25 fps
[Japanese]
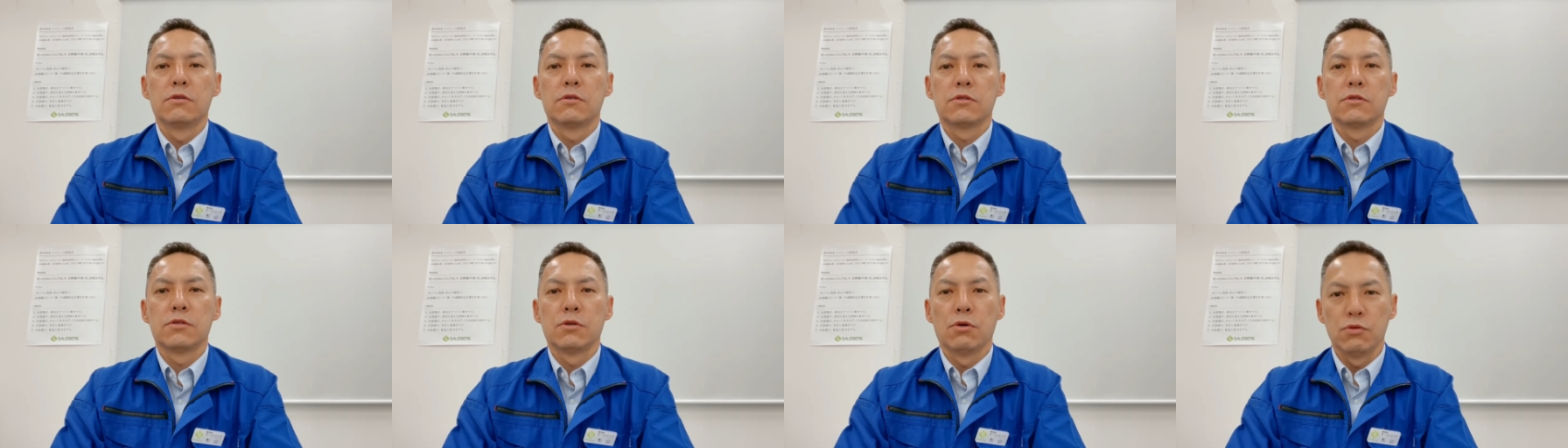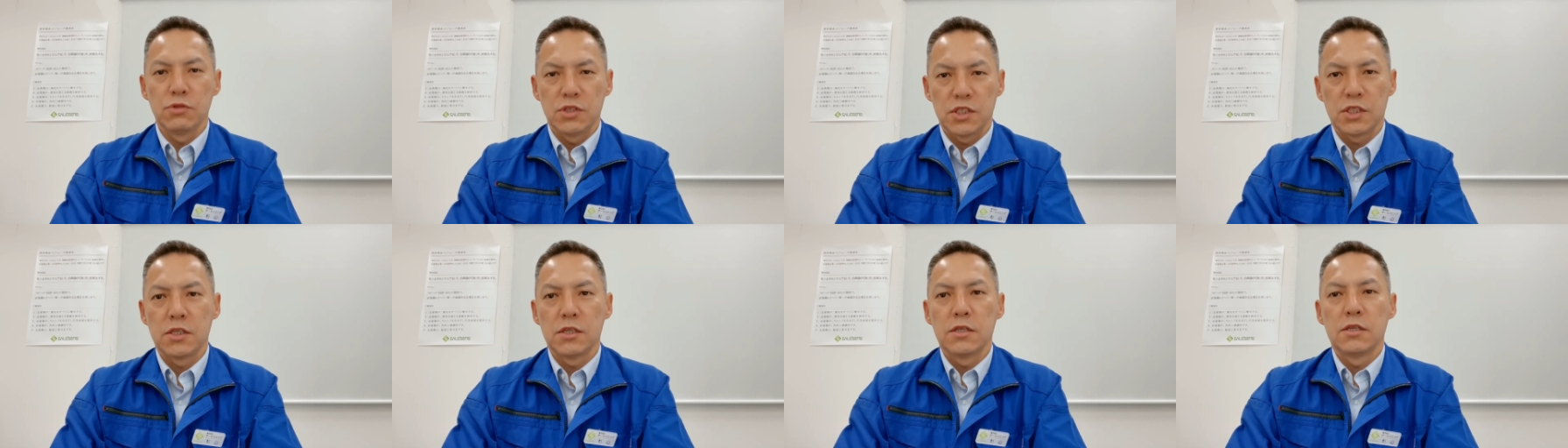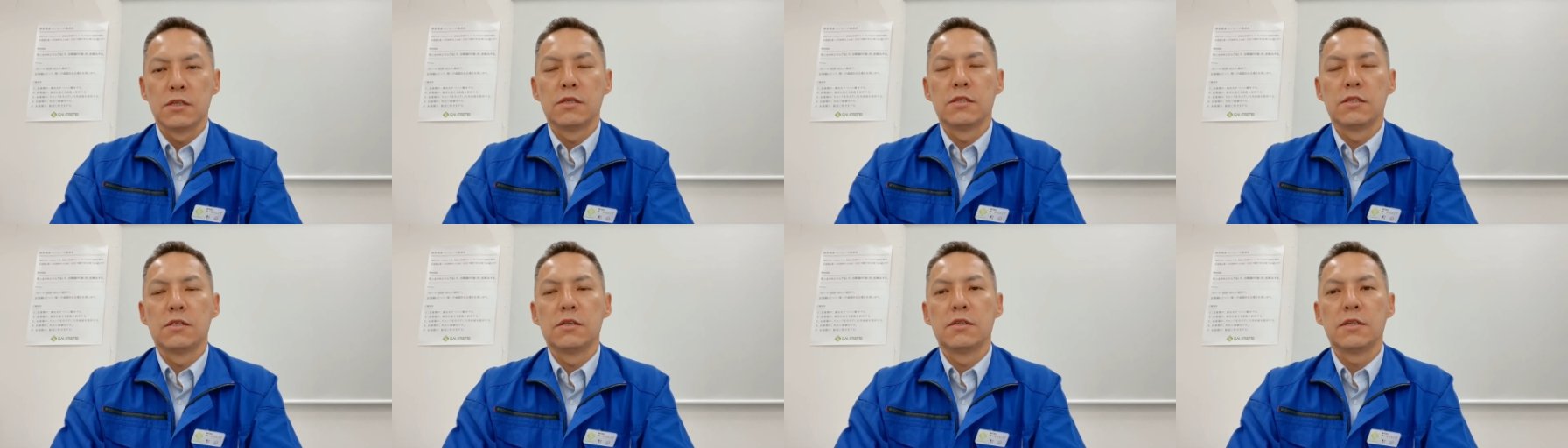装置
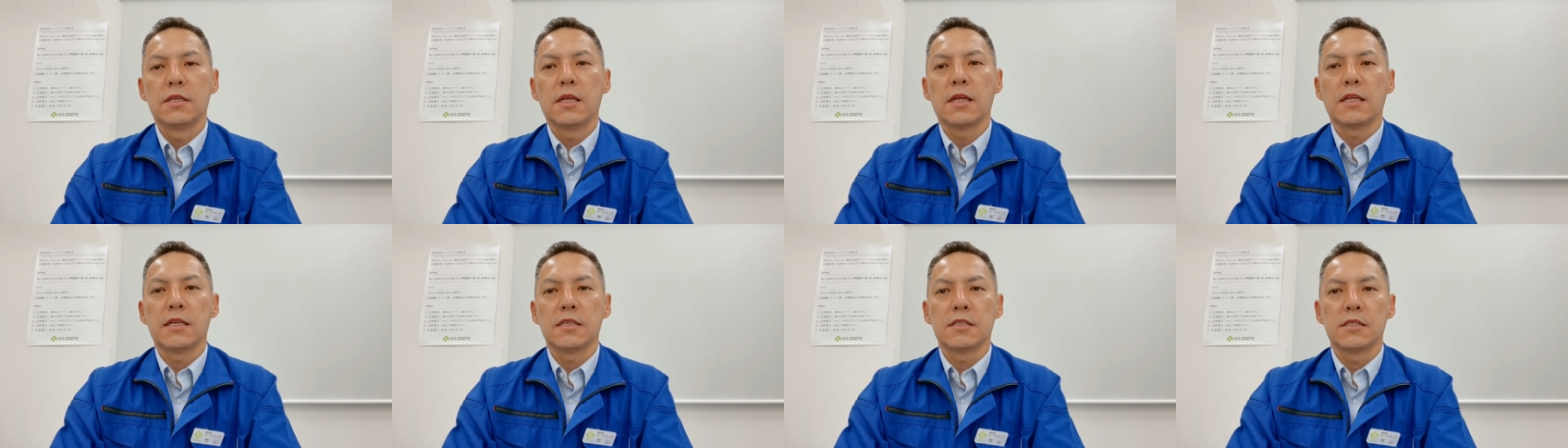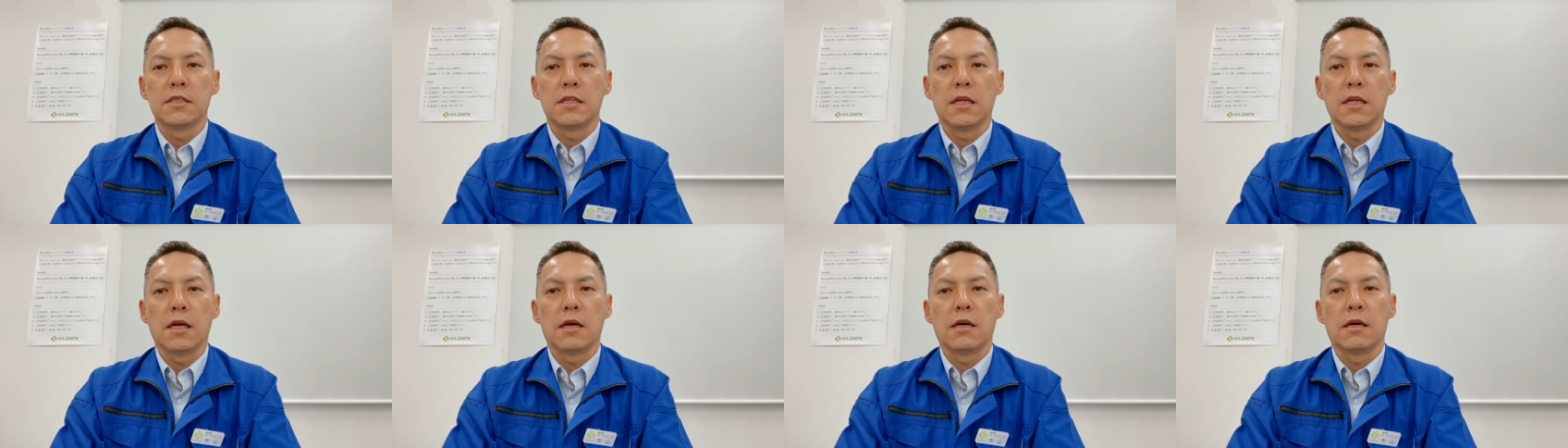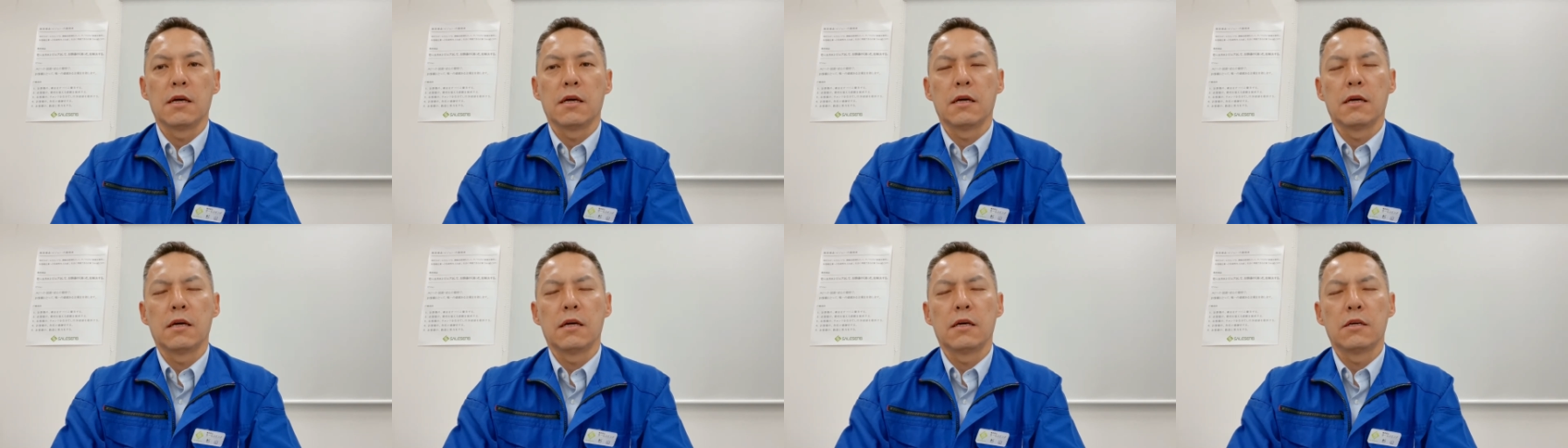でです
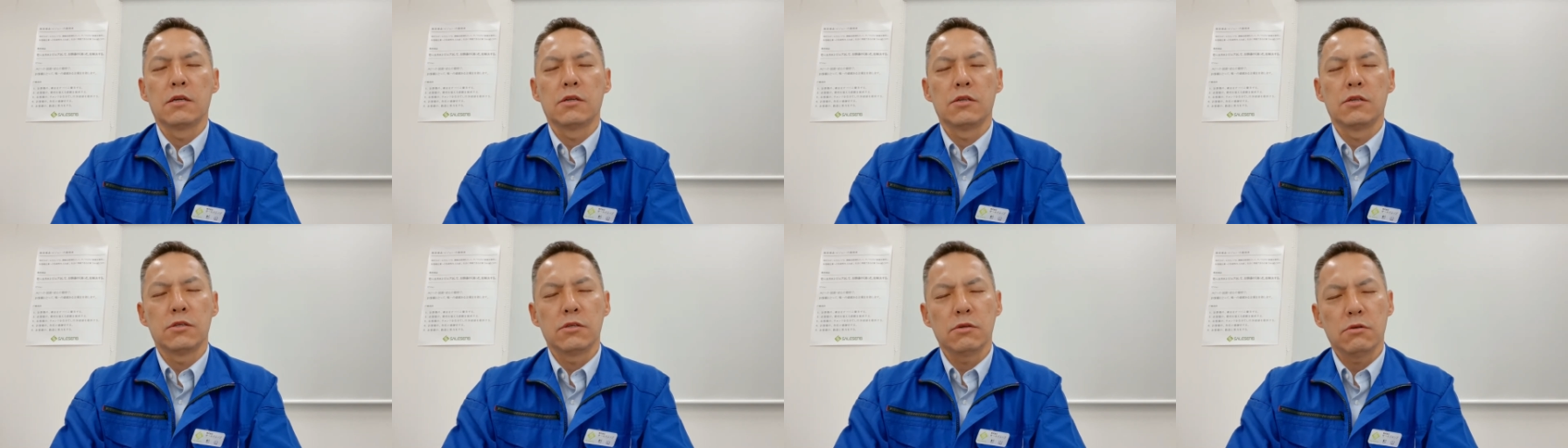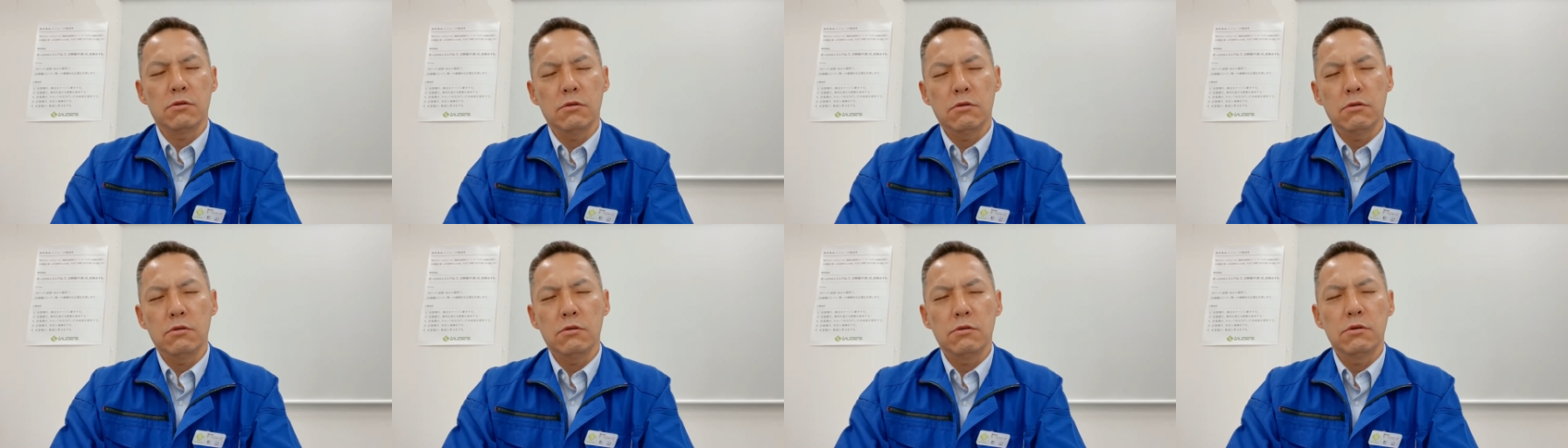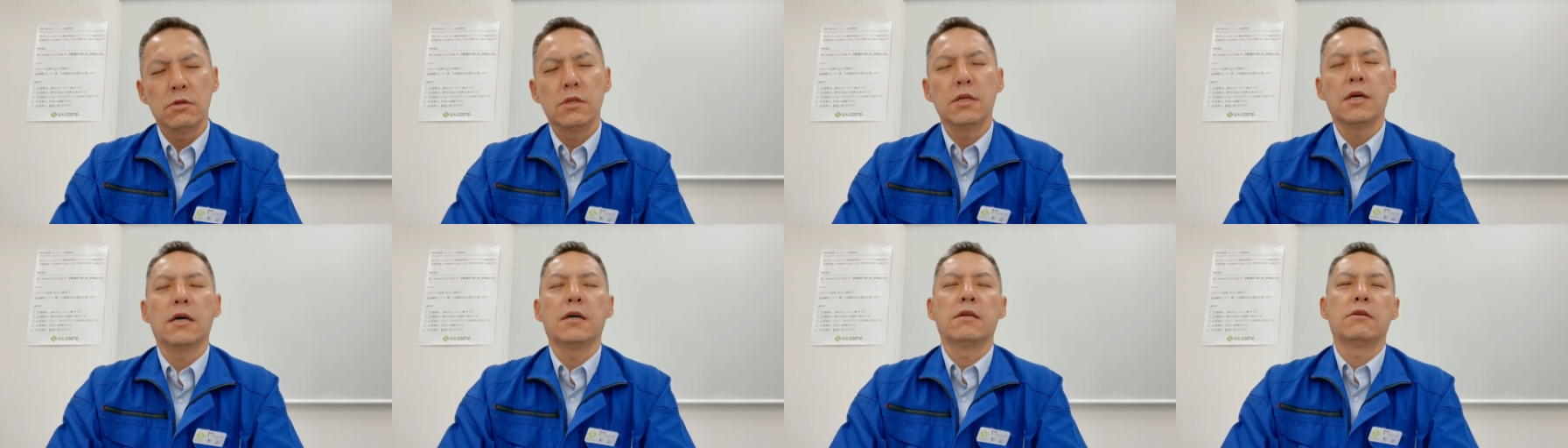ね、えー、非
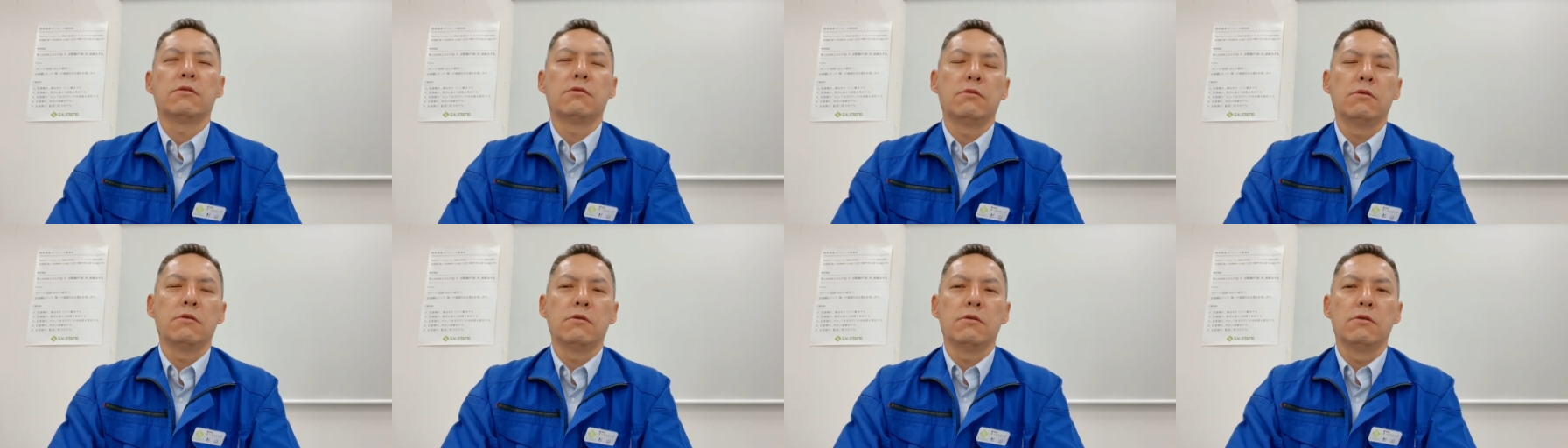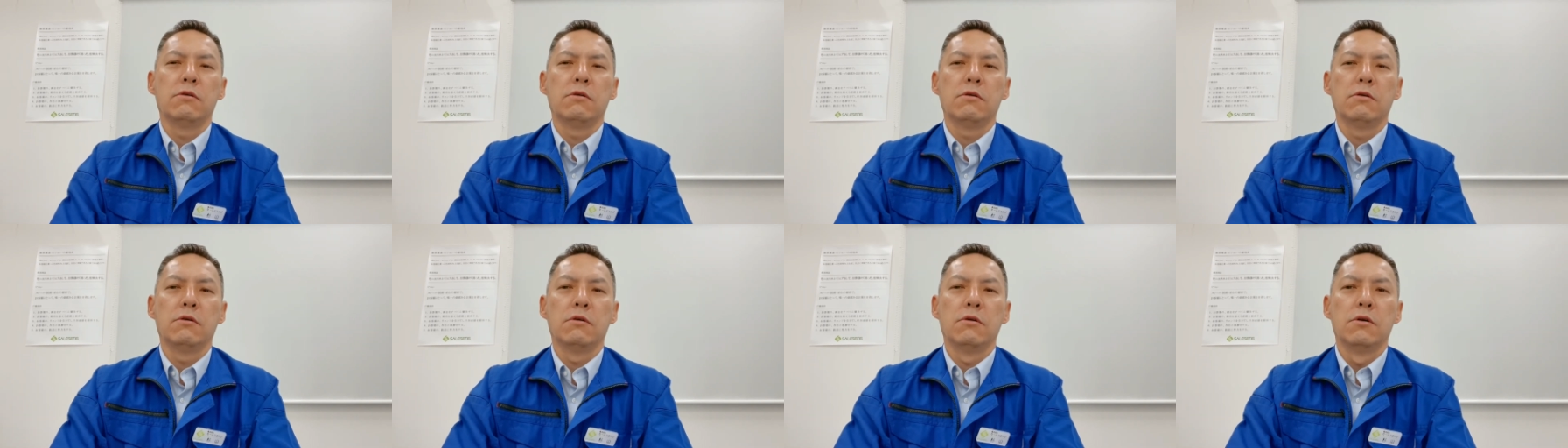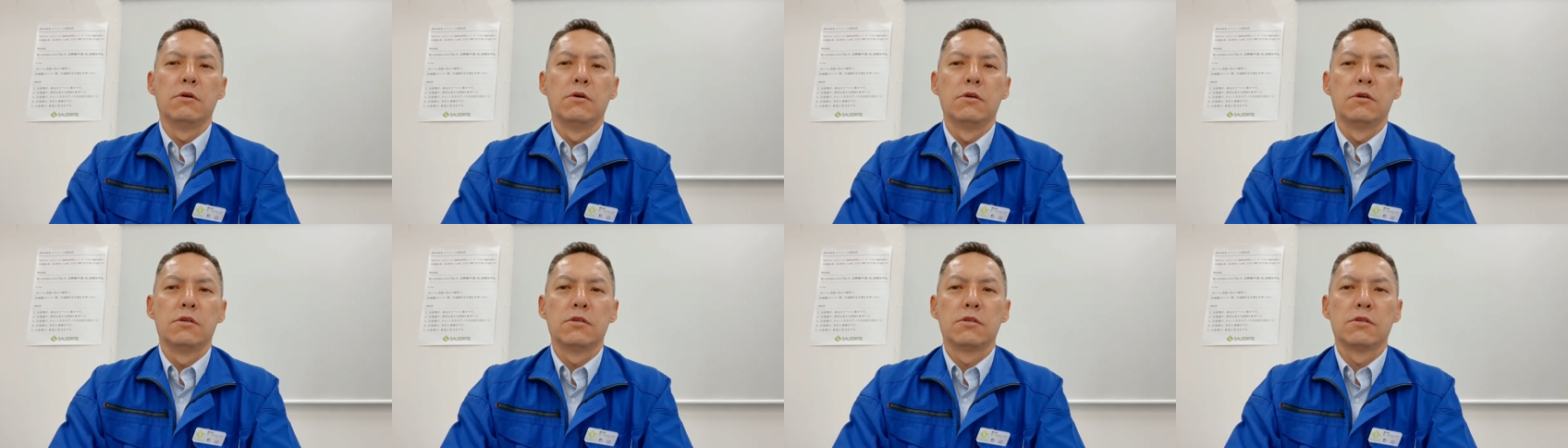常にあ
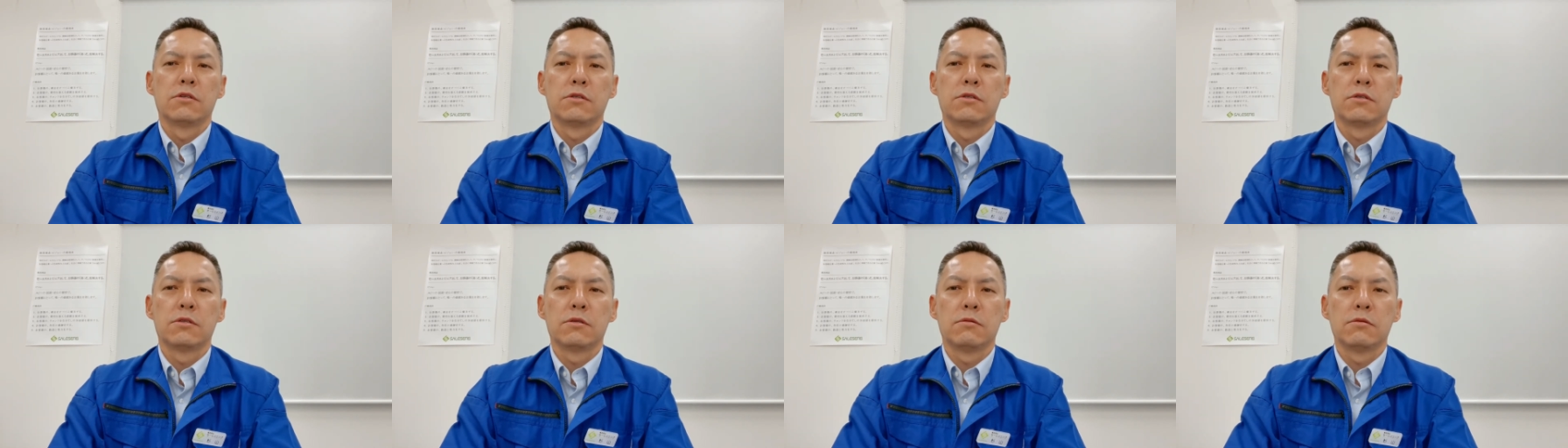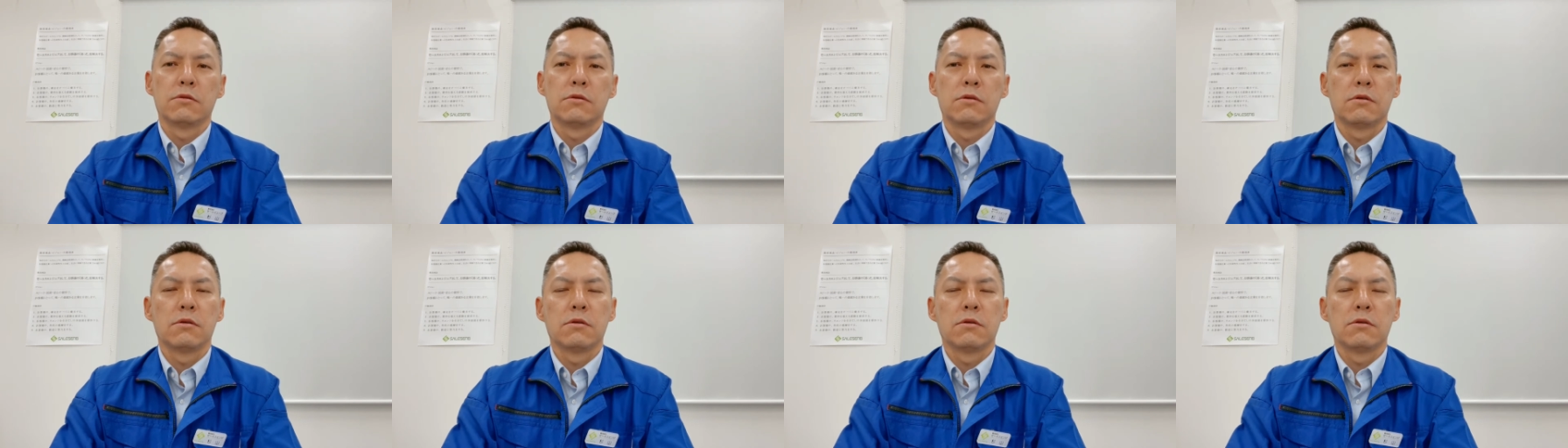のー、